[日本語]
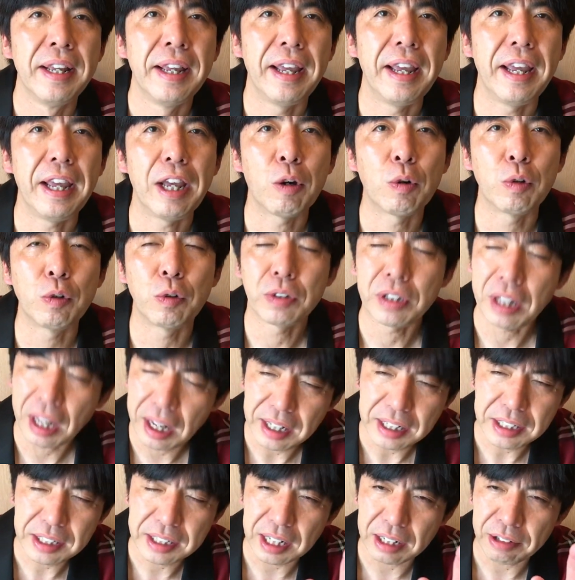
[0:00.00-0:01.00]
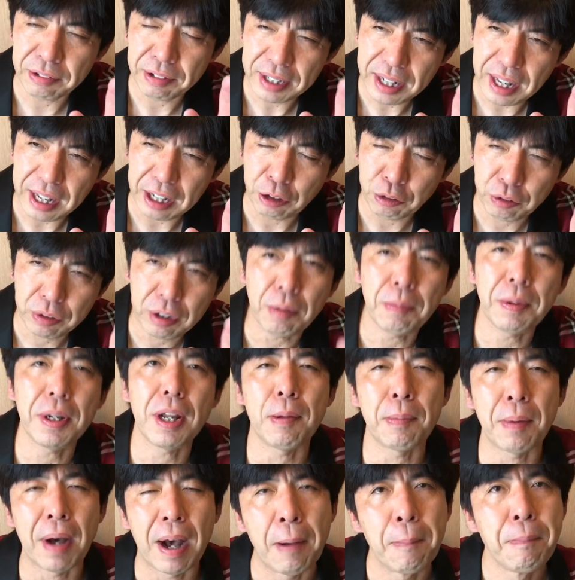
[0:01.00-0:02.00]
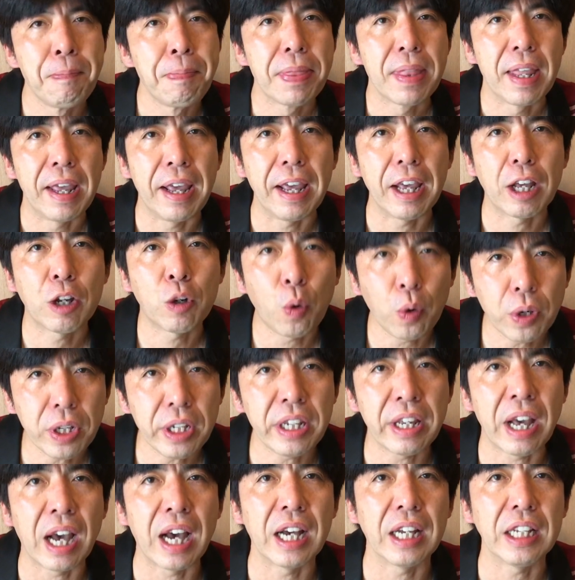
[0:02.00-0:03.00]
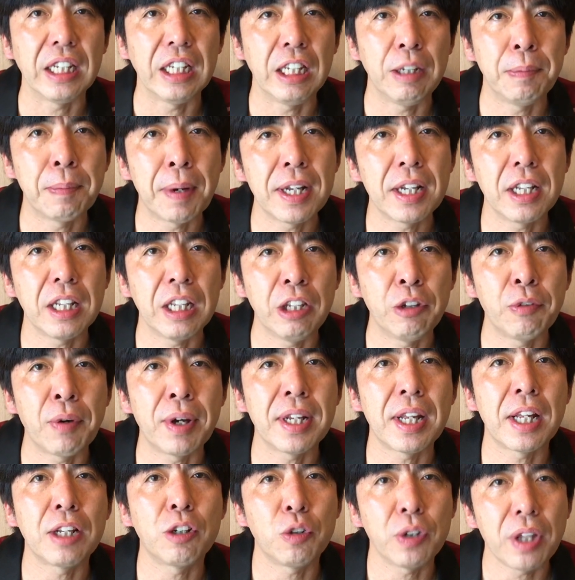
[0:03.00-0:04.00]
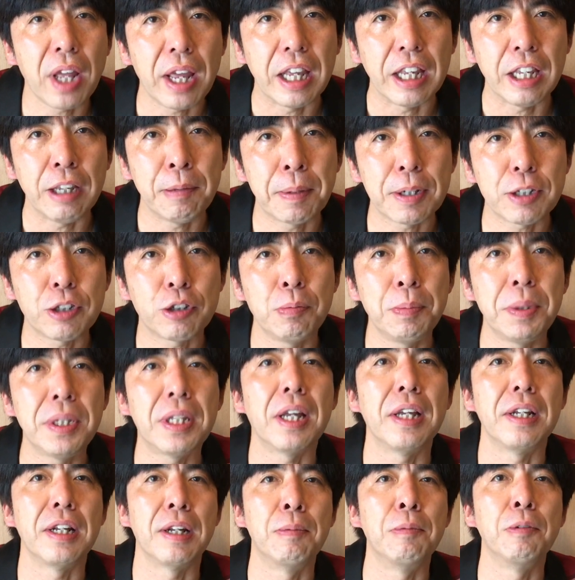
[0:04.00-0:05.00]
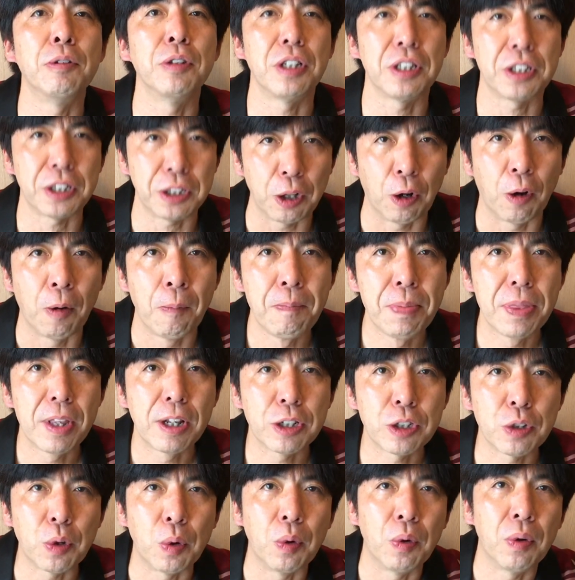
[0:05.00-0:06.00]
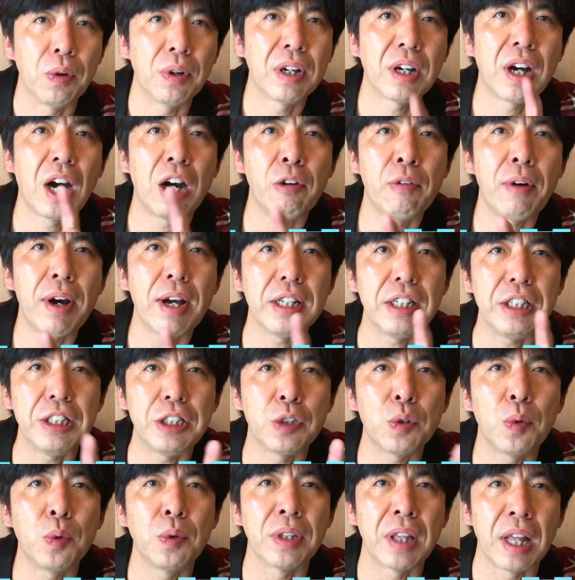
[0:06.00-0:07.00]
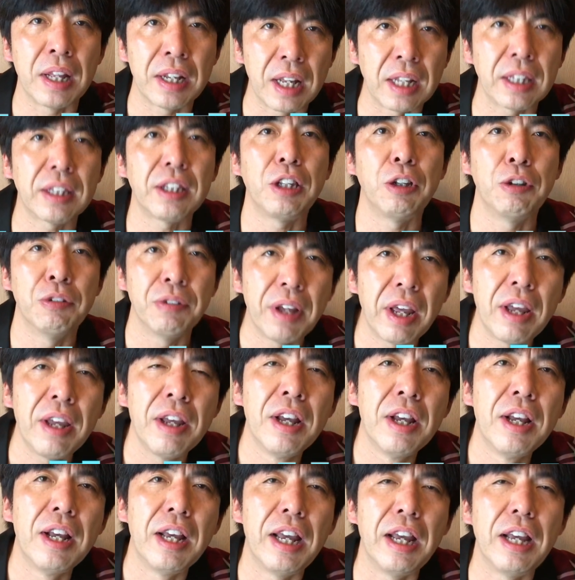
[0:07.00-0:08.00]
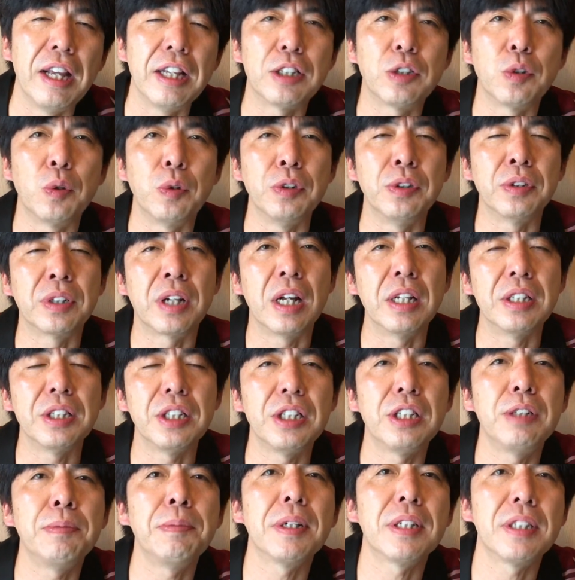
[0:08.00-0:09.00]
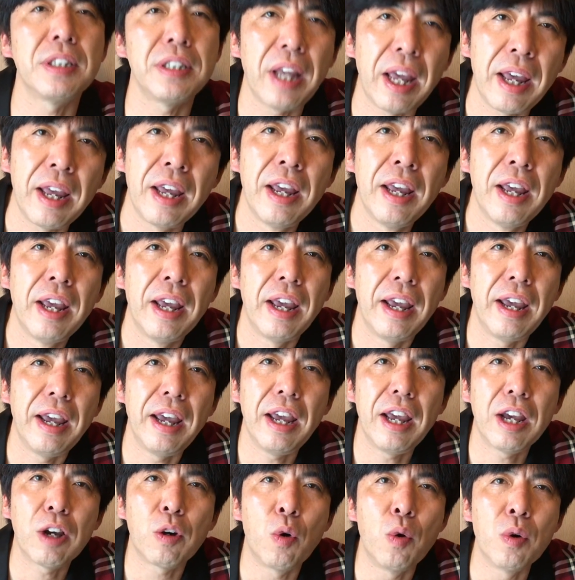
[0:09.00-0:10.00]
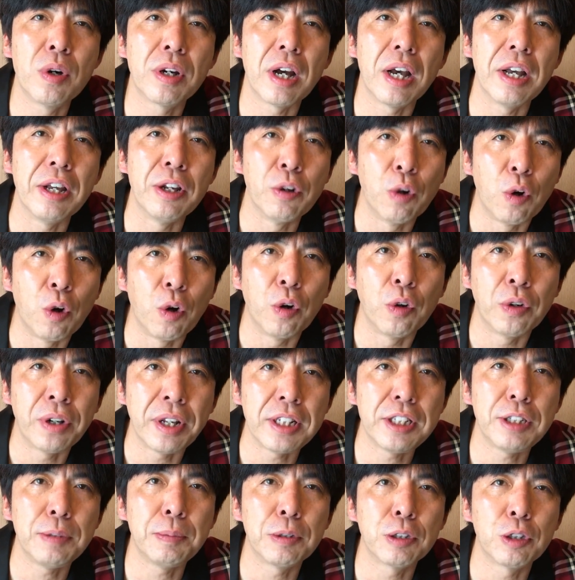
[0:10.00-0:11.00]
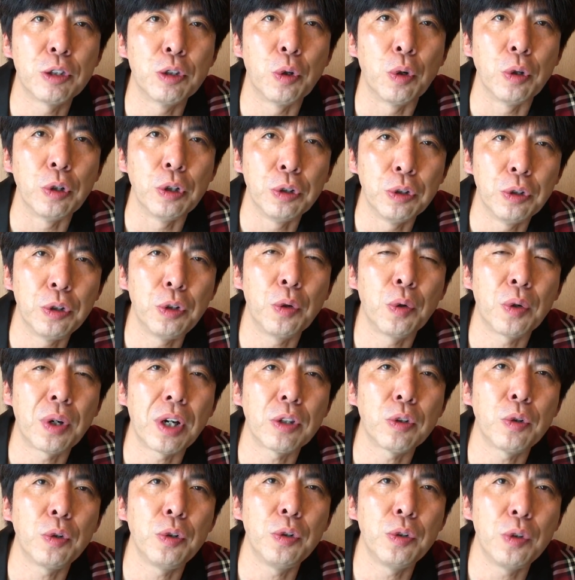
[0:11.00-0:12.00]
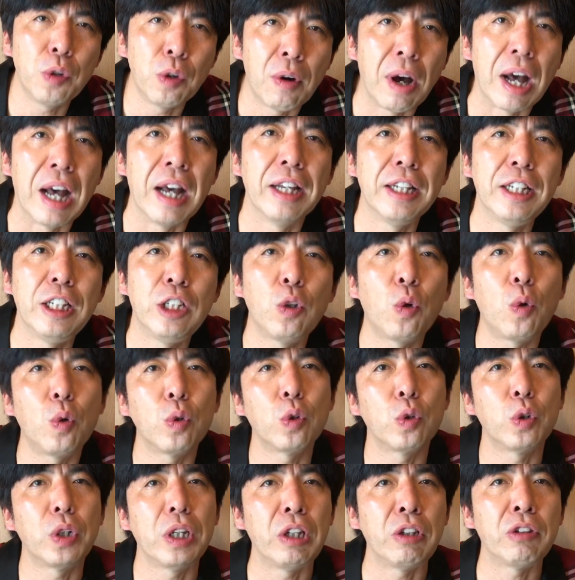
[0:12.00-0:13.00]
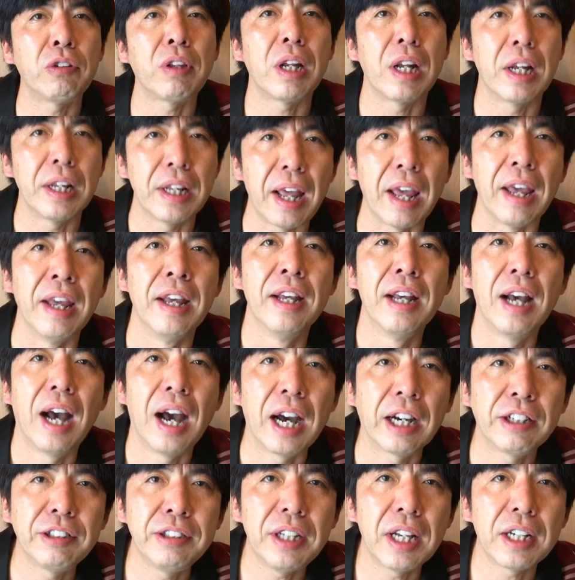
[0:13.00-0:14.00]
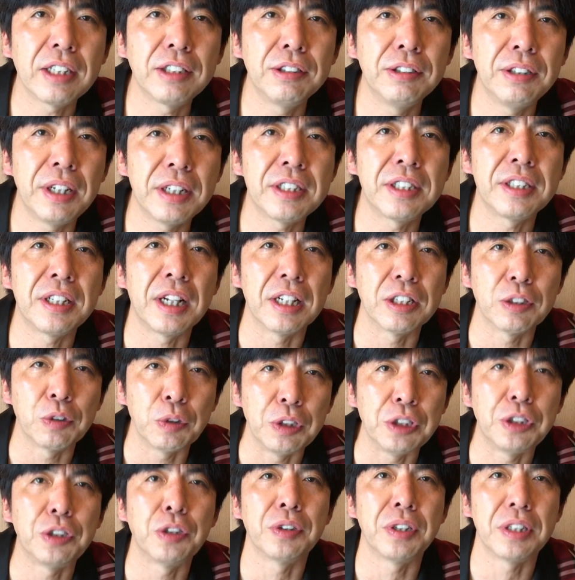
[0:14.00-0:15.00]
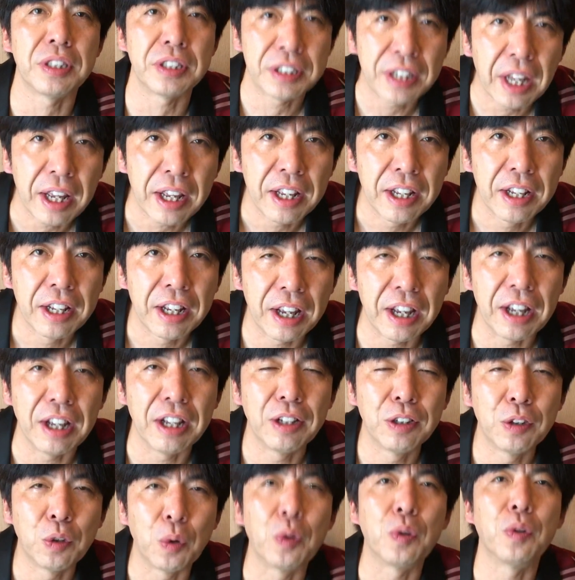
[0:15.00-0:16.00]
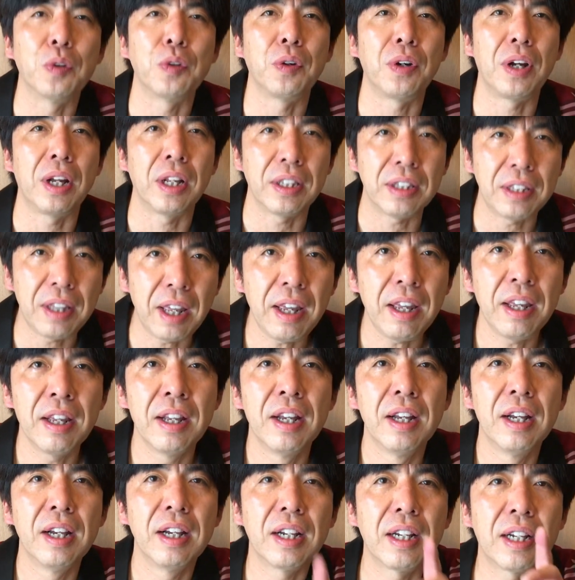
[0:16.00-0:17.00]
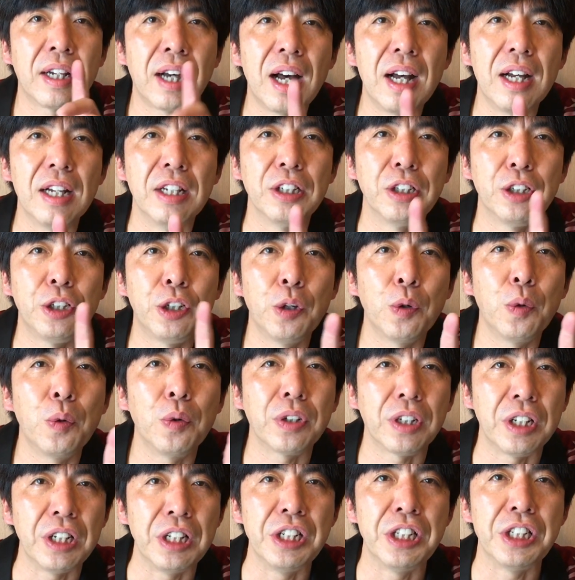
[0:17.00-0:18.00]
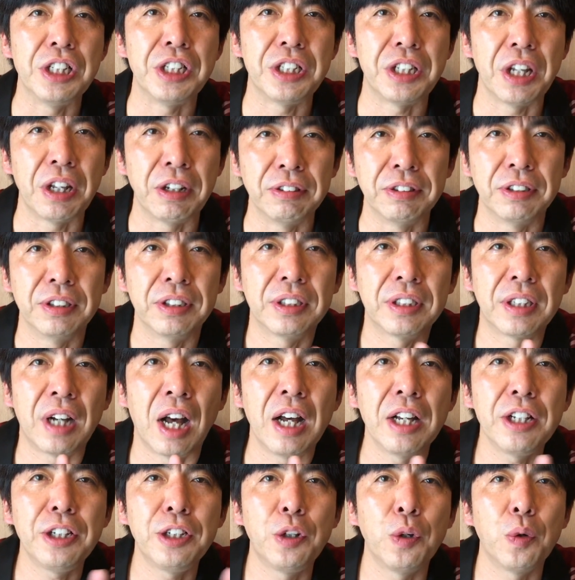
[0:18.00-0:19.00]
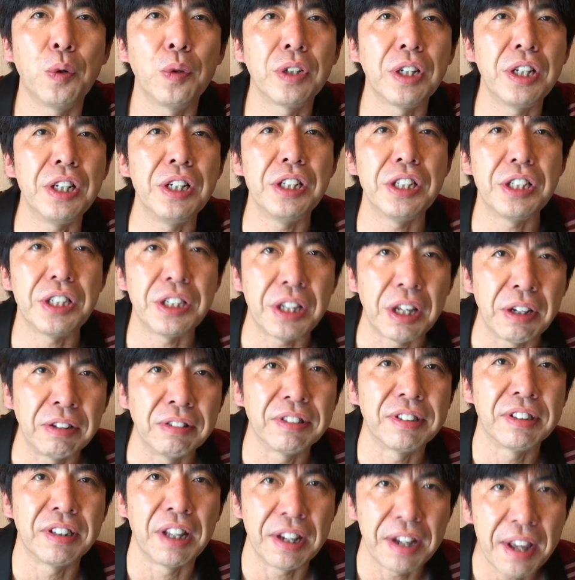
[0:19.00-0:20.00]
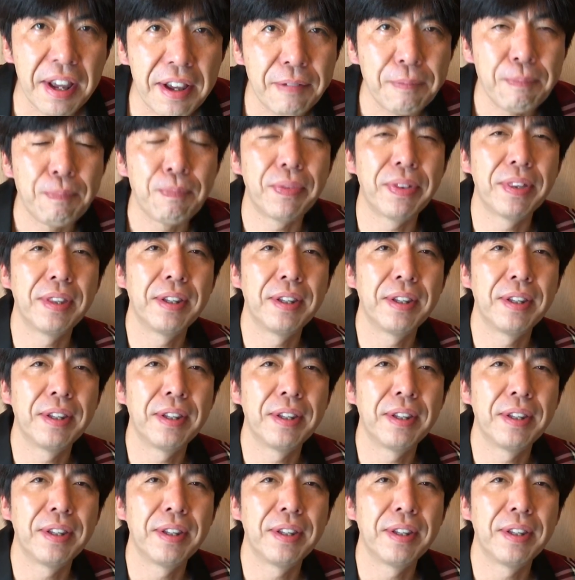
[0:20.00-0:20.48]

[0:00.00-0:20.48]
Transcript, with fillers: えこの店員さんはね言ってみれば、えー、恋やイワナのね居場所みたいなもんですよそう、かわいそうだなっていうね、えー、そういう感じしますね。えー、今回のレジ袋有料化というのは、一言で言ったらね、悪役レスラーと一緒ですね。えー、どういうことかって、環境気にしてる、環境気にしてるってね。